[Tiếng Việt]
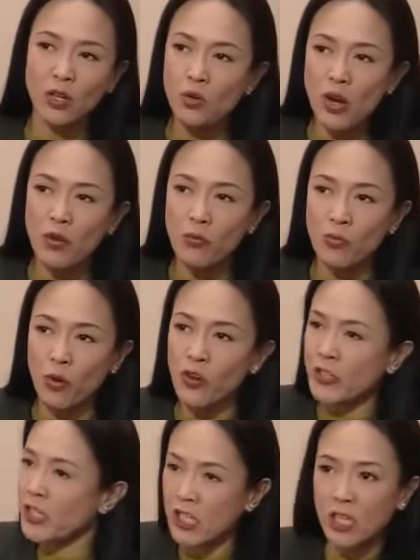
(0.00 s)
anh nghĩ anh
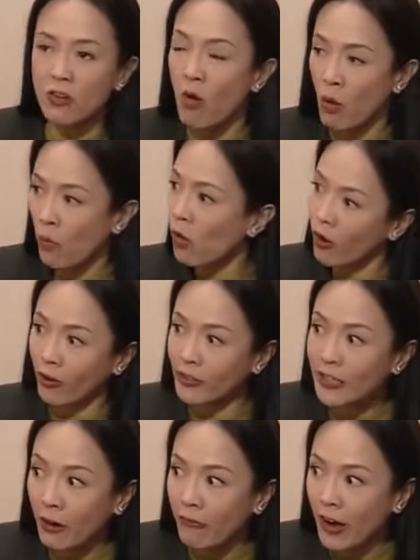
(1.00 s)
có dám bước tới
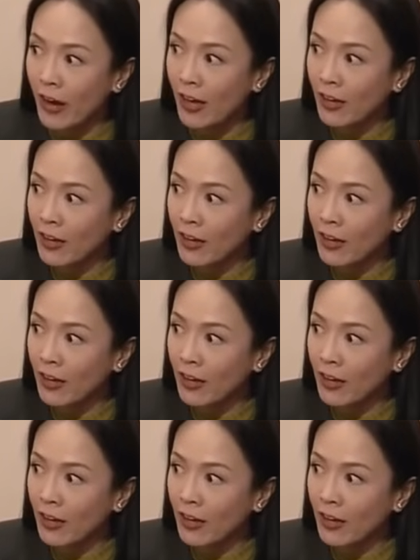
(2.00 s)
bứt tóc của Dương